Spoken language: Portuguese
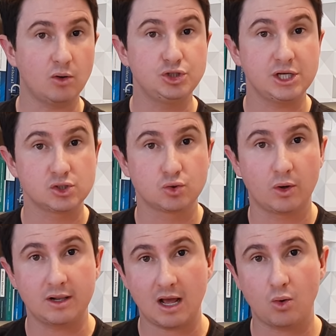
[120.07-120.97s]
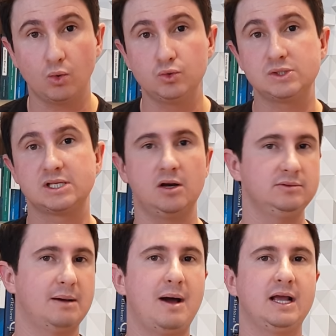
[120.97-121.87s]
ao gestor na
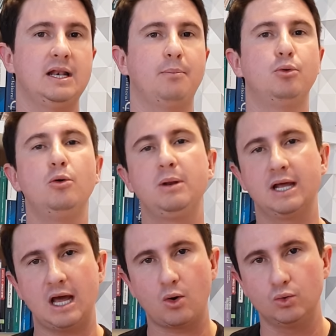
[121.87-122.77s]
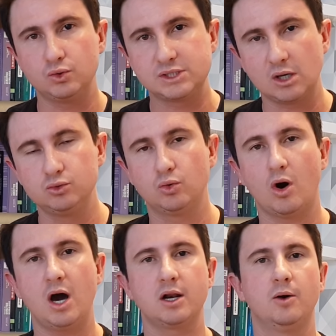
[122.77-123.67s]
condução da máquina pública, na condução do
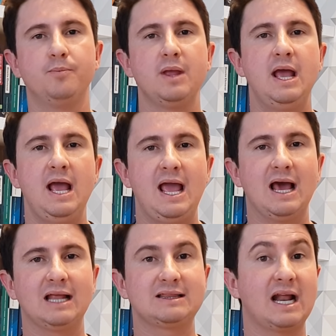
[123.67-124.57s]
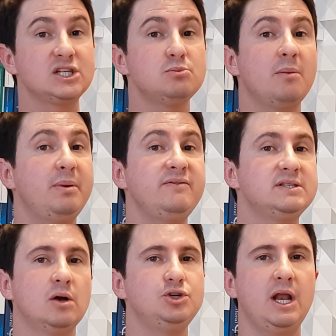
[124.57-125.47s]
órgão, ela traz uma
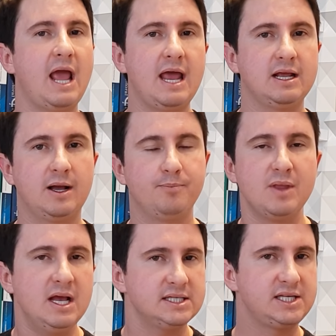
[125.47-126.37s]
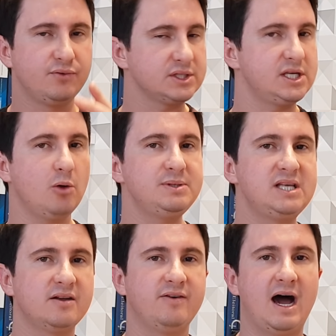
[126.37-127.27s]
previsão genérica. Se você
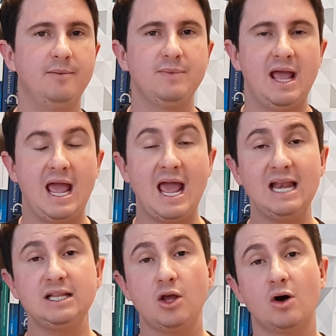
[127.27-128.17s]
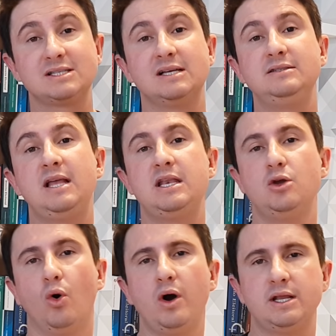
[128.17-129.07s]
observar LDOs
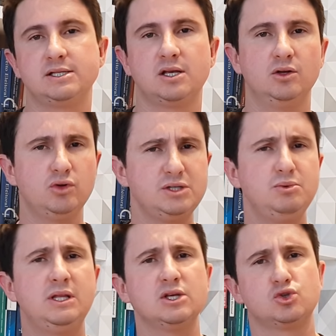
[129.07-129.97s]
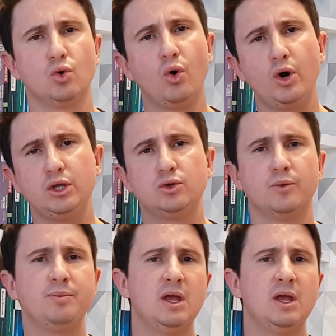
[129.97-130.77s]
anteriores, 2018,